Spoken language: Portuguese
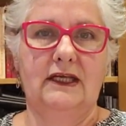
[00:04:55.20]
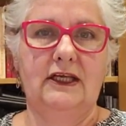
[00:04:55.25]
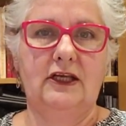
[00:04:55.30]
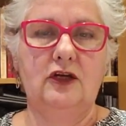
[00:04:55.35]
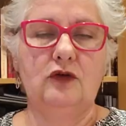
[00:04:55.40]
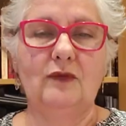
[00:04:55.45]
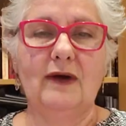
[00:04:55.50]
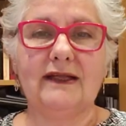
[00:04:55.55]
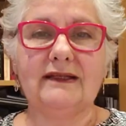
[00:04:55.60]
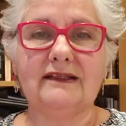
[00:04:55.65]

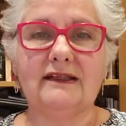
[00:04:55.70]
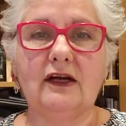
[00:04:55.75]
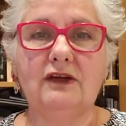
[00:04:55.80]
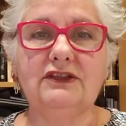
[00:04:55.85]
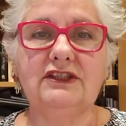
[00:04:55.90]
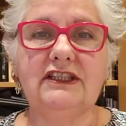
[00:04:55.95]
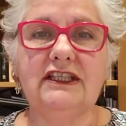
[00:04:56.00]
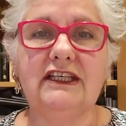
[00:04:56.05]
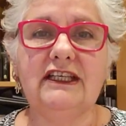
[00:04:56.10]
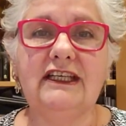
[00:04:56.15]
e uma tal
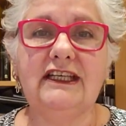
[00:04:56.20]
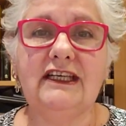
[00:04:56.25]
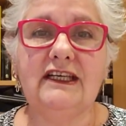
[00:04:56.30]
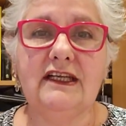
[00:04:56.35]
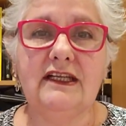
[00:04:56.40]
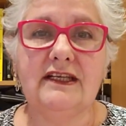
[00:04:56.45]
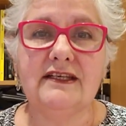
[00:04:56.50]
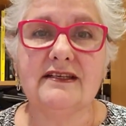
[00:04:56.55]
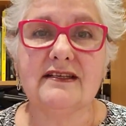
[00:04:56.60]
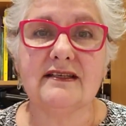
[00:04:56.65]
de
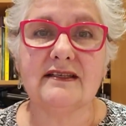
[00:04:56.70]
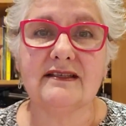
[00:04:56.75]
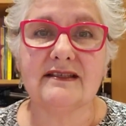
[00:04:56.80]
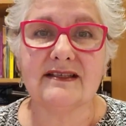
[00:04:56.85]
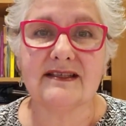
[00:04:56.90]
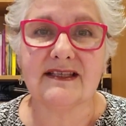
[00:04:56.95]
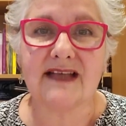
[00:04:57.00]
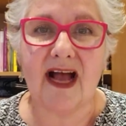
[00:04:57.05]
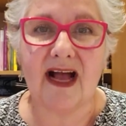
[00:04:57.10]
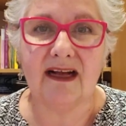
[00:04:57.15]
Iris
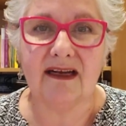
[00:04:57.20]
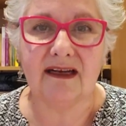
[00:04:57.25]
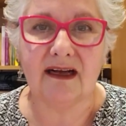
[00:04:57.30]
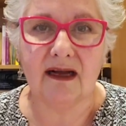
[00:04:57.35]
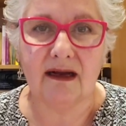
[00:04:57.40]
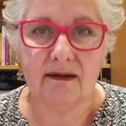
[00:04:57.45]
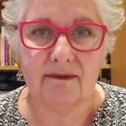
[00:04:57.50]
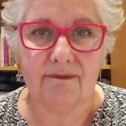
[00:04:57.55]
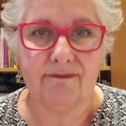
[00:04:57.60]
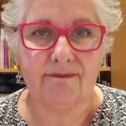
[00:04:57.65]

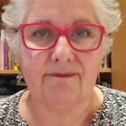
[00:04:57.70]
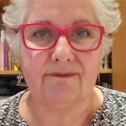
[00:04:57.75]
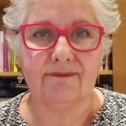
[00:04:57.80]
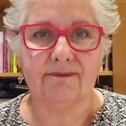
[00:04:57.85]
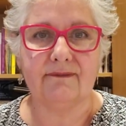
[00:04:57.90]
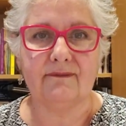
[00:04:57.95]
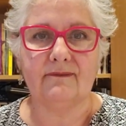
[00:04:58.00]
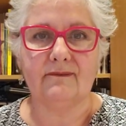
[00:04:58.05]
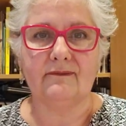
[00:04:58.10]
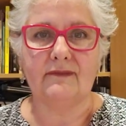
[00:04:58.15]
Saga.
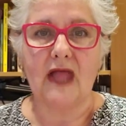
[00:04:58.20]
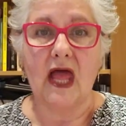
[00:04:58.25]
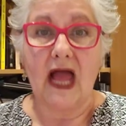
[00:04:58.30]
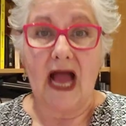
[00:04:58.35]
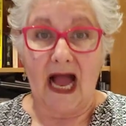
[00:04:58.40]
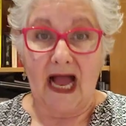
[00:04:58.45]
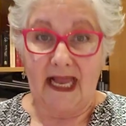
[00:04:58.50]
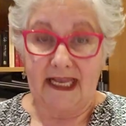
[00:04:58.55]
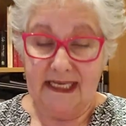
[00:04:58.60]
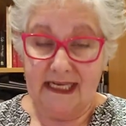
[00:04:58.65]

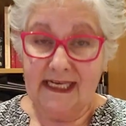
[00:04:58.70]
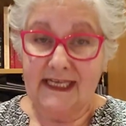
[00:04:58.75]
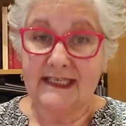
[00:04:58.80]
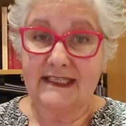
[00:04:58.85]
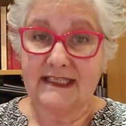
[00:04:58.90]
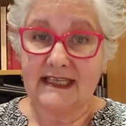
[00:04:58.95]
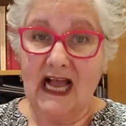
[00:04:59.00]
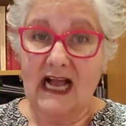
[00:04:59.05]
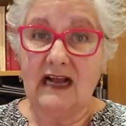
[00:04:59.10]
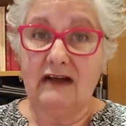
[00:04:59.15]
A
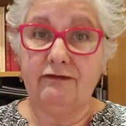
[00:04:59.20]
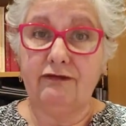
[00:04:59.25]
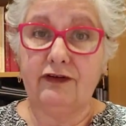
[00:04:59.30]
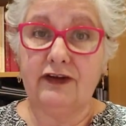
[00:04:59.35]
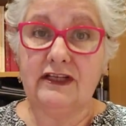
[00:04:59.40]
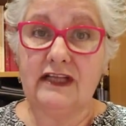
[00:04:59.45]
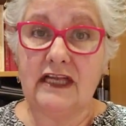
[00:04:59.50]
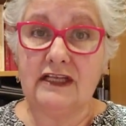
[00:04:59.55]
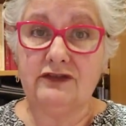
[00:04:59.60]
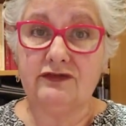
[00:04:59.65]
Iris Saga
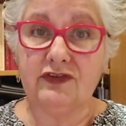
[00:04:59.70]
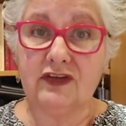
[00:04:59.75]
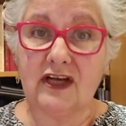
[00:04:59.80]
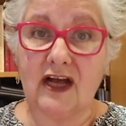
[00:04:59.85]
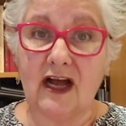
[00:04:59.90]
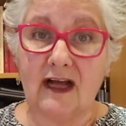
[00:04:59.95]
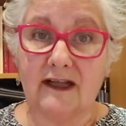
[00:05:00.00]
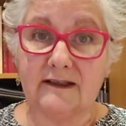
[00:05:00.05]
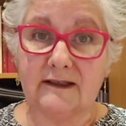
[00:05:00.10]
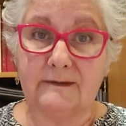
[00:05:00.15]
foi
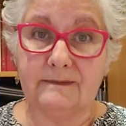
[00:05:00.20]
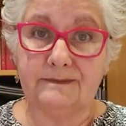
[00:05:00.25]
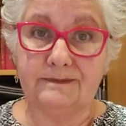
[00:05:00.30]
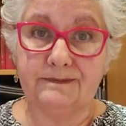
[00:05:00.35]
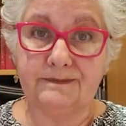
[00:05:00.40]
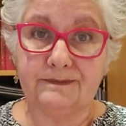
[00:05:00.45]
identificada.